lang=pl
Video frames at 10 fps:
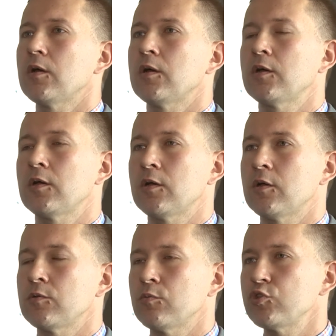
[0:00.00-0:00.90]
e,
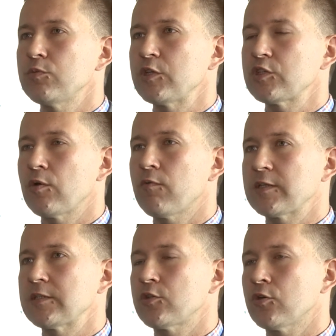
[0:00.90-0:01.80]
no, musimy mieć na
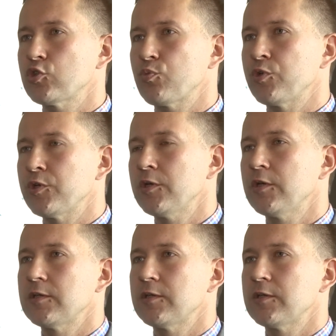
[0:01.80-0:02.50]
uwadze to, żeby